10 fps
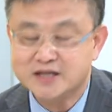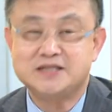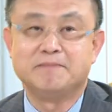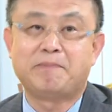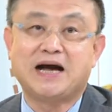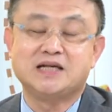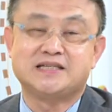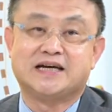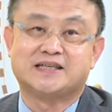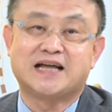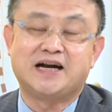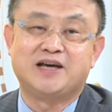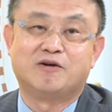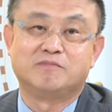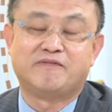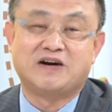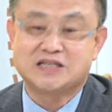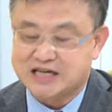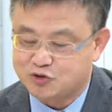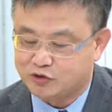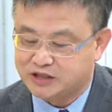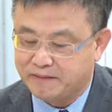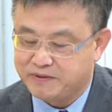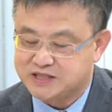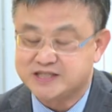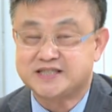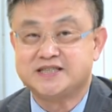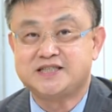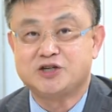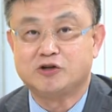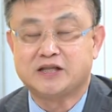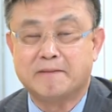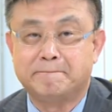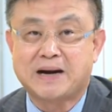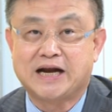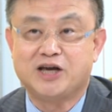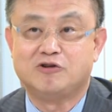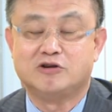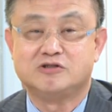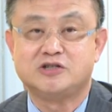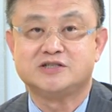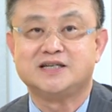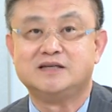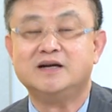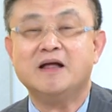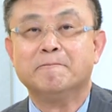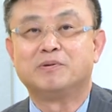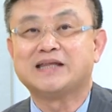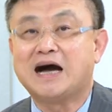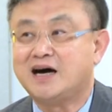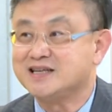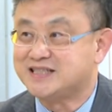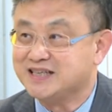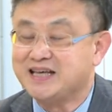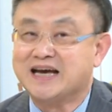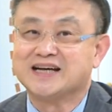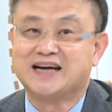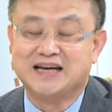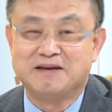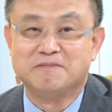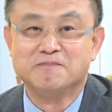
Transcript: 仅拍谁？当年我们的房价所得比是十九点八六，也就是不到二十年可以